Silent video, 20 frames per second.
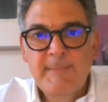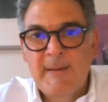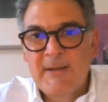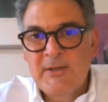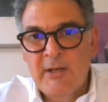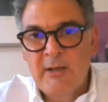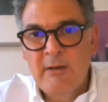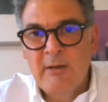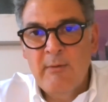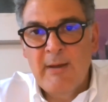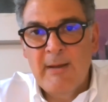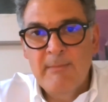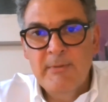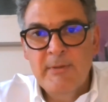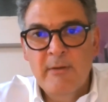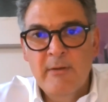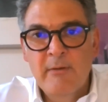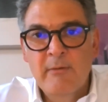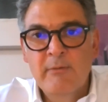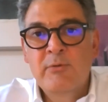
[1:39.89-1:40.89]
specie che lo
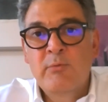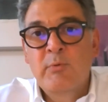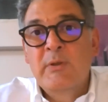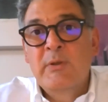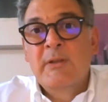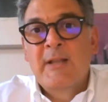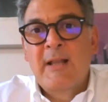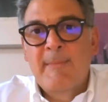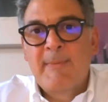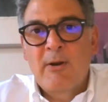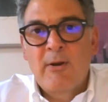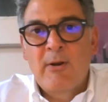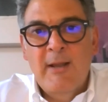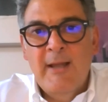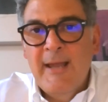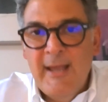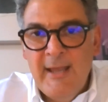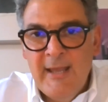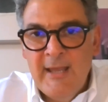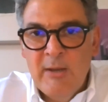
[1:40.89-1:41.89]
abitano. Quindi la
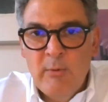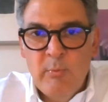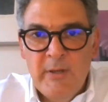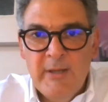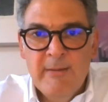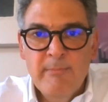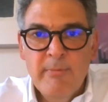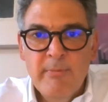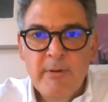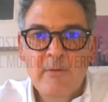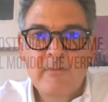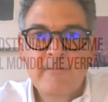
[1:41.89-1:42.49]
parola è equilibrio.